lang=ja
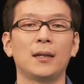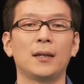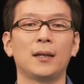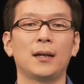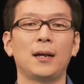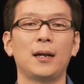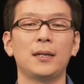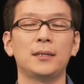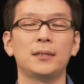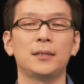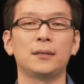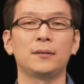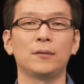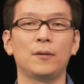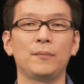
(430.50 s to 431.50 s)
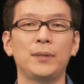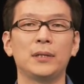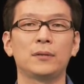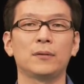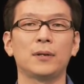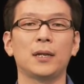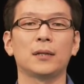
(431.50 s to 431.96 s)
配信の
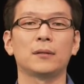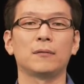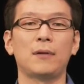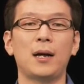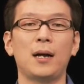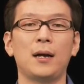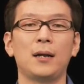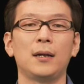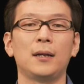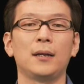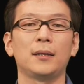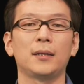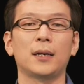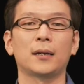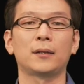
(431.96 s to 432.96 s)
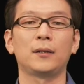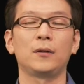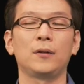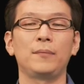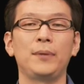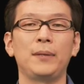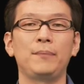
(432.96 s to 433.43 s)
ビットレートは
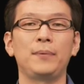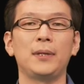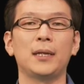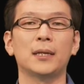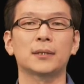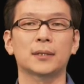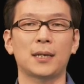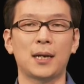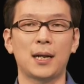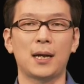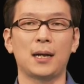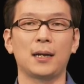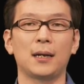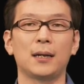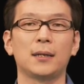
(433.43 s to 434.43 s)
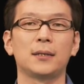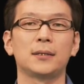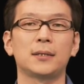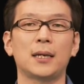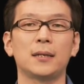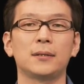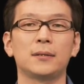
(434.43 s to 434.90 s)
100kbps から
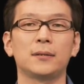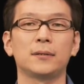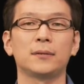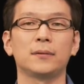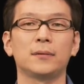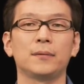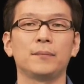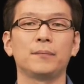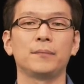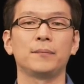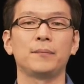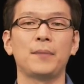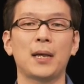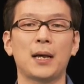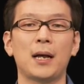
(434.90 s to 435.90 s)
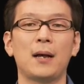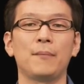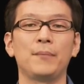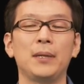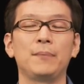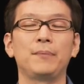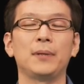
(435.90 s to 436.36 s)

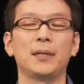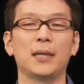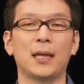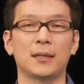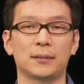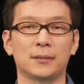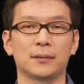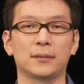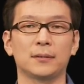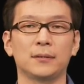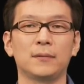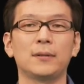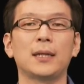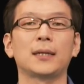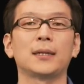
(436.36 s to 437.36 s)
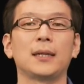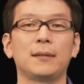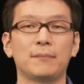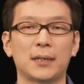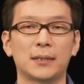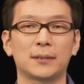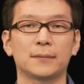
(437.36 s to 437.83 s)
30mbps となって
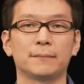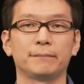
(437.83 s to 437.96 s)
います。